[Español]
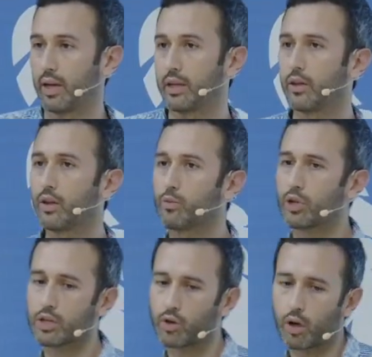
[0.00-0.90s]
La intención de
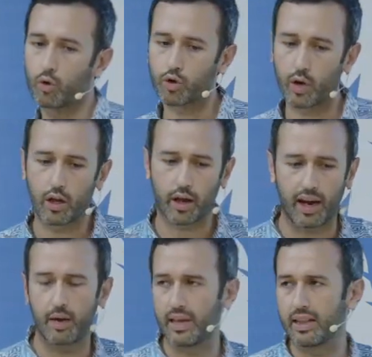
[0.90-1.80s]
búsqueda es lo que el usuario
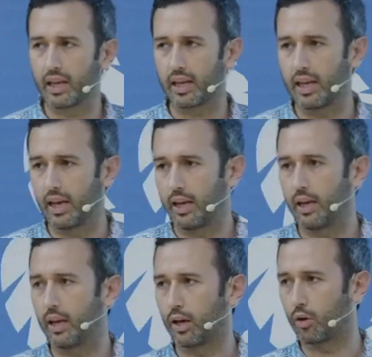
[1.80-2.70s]
realmente quiere
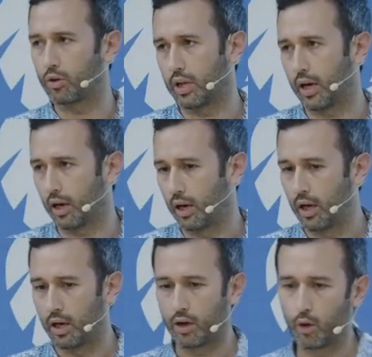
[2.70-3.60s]
encontrar.
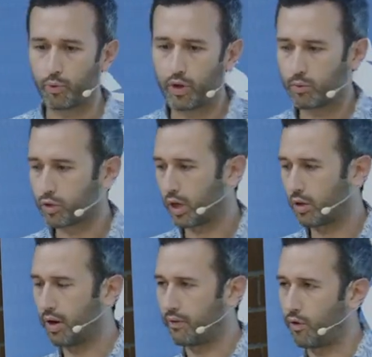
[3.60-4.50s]
Lo puede buscar de
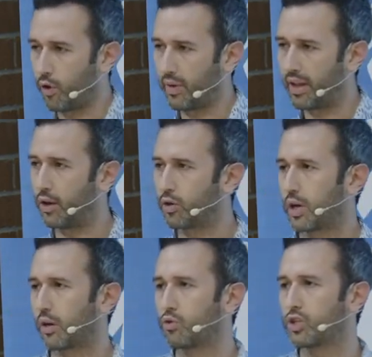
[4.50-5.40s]
una forma, de
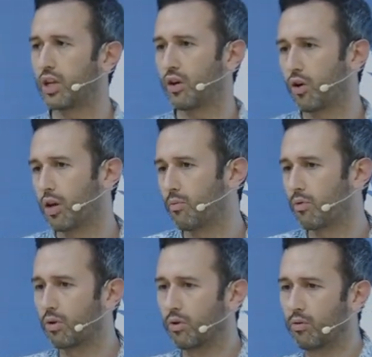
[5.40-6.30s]
otra, con un sinónimo,
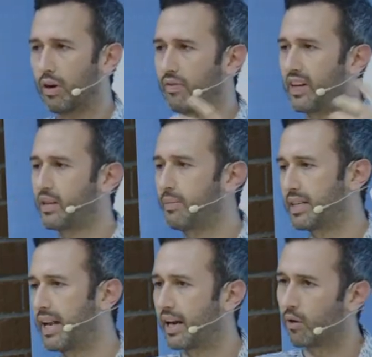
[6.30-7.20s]
con una frase más
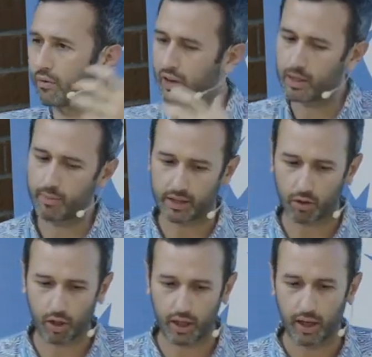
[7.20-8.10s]
larga, una frase más
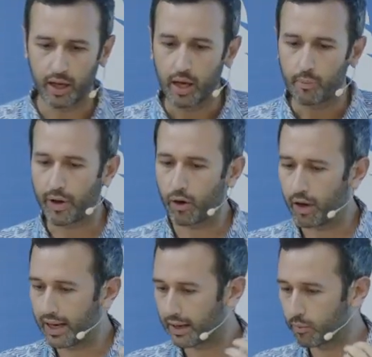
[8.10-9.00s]
corta, pero
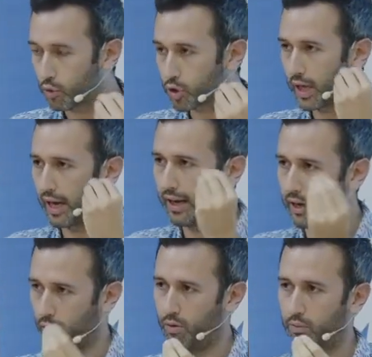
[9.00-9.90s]
él busca
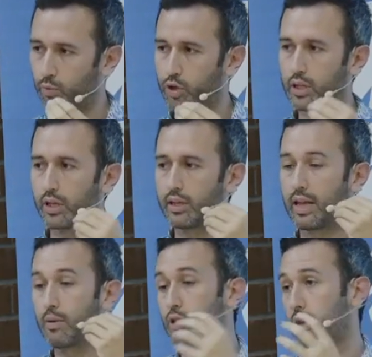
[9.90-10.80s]
algo. Pues
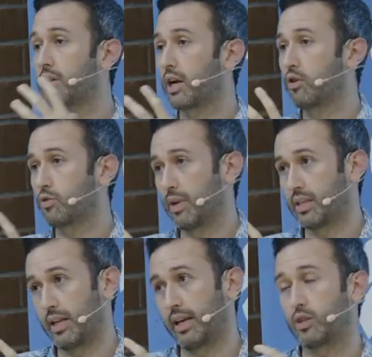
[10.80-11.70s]
tenemos que centrarnos
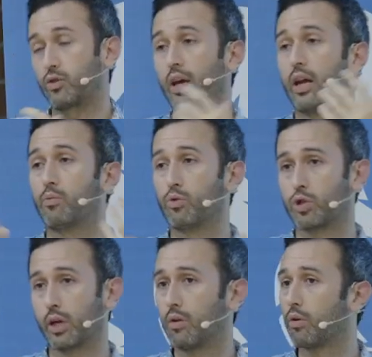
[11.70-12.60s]
más en eso que él
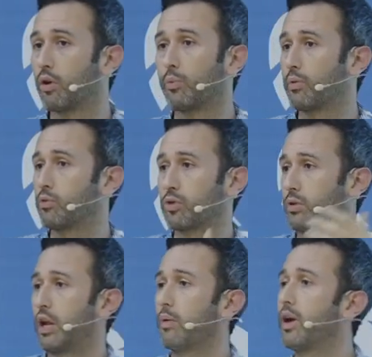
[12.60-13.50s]
busca, y luego lo podemos
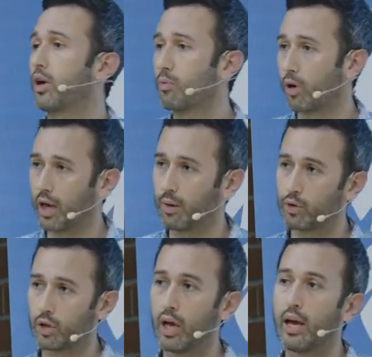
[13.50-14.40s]
denominar como
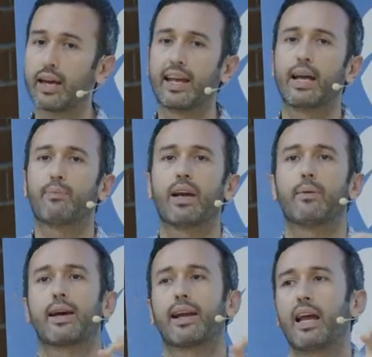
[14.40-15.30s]
queramos, que en la
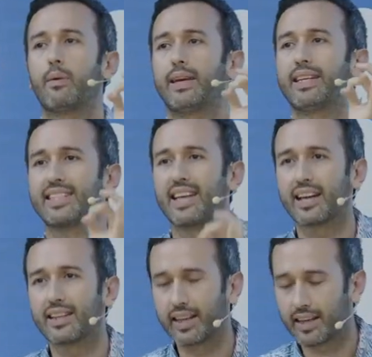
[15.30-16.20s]
palabra clave
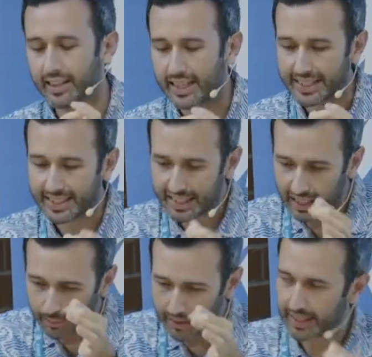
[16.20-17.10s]
exacta que se
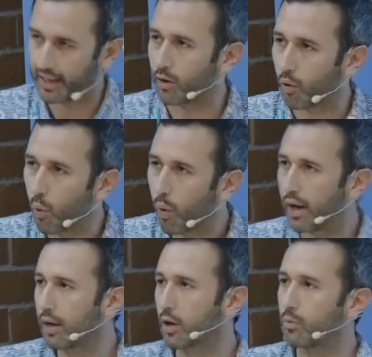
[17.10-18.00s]
escribe tal
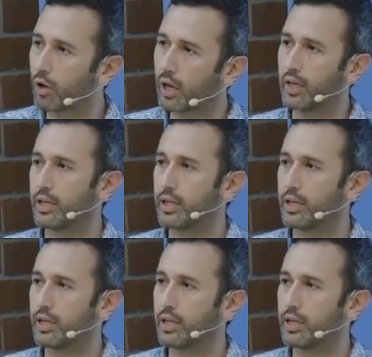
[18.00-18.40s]
cual como crees.